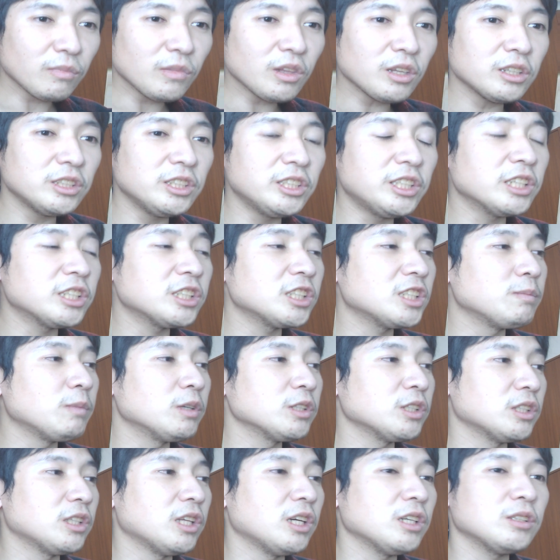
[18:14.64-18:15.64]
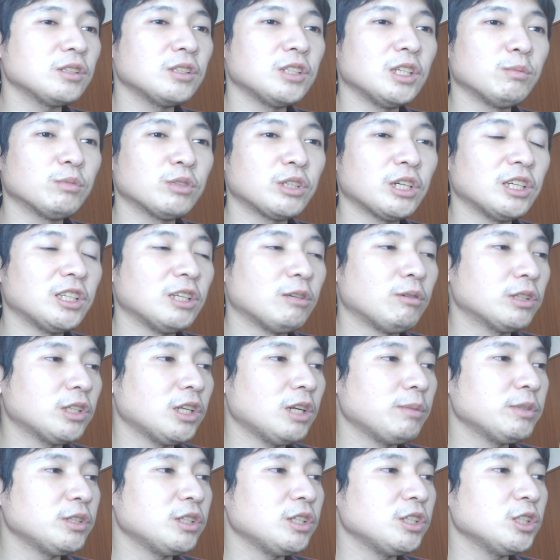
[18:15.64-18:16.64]
移籍しました。ダンクレーも退団、渡
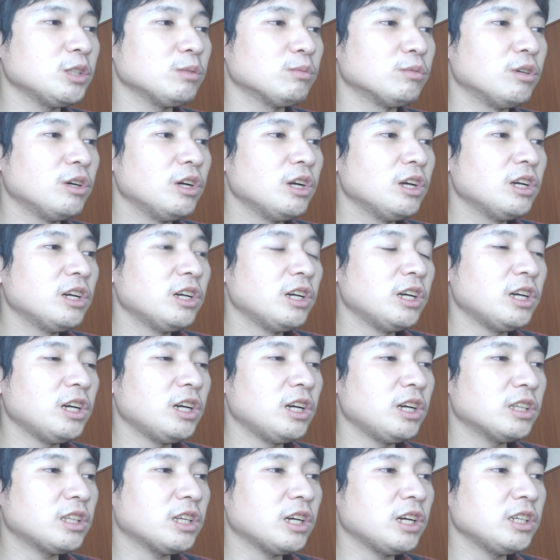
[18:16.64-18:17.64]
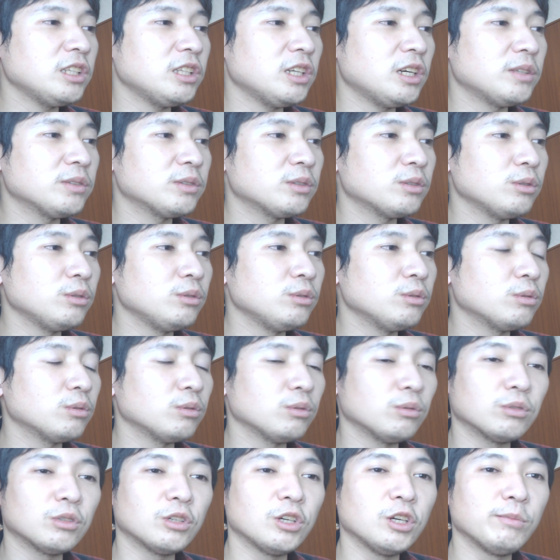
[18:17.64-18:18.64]
辺選手も、えー、退団というこ
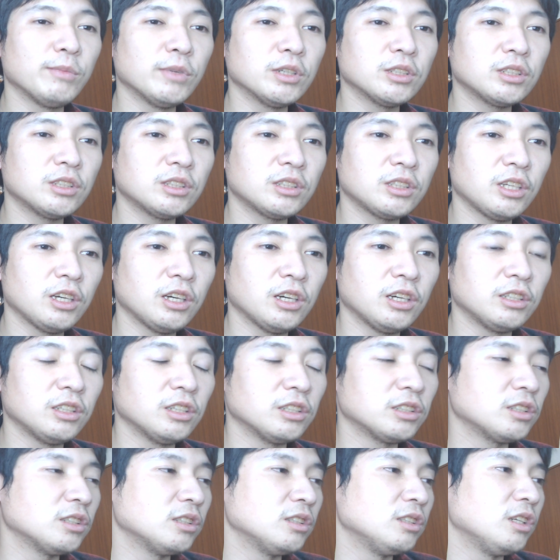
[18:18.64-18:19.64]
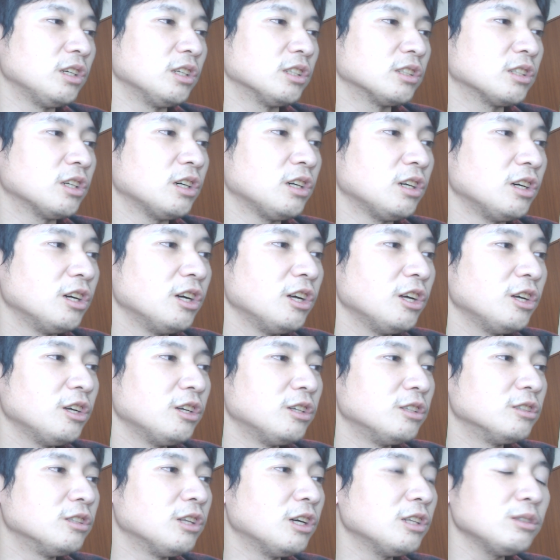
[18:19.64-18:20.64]
とでございましてですね、さあ
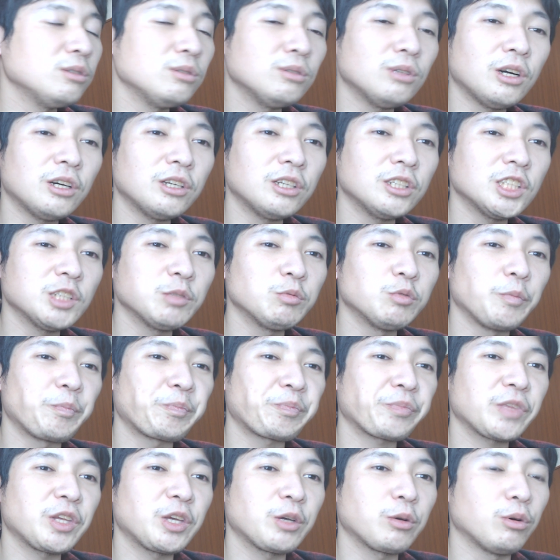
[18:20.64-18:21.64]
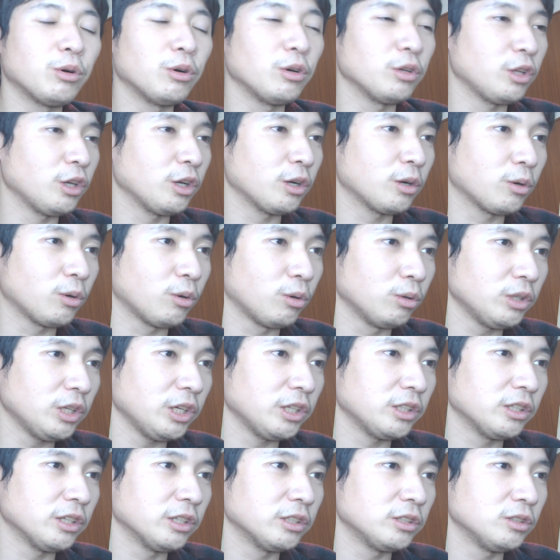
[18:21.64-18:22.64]
何の話も聞こえてこ
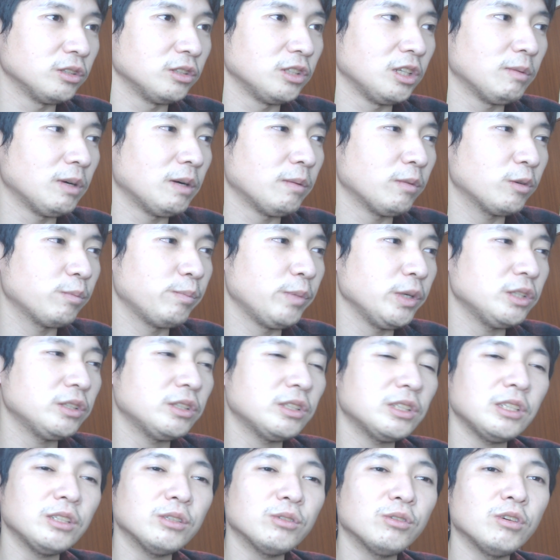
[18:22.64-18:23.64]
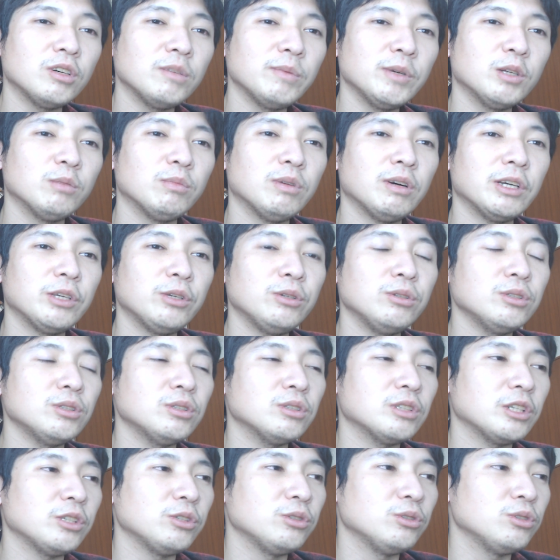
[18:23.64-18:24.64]
ないんですよね。まあ、ヴィッセル神戸の場合
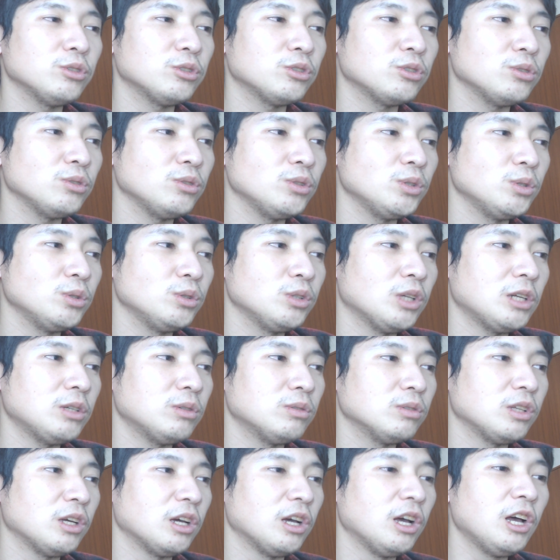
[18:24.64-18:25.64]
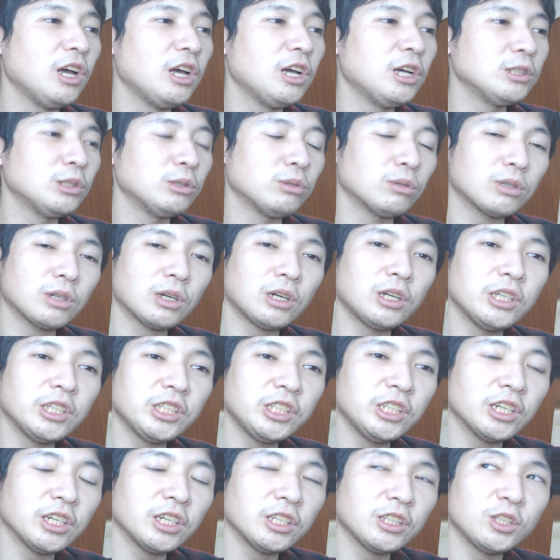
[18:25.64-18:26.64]
ユースが優秀なので、そこから
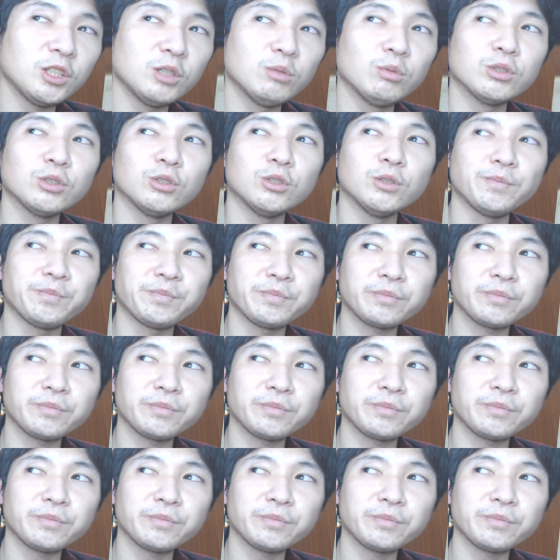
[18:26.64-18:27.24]
引き上げっていうのはもちろん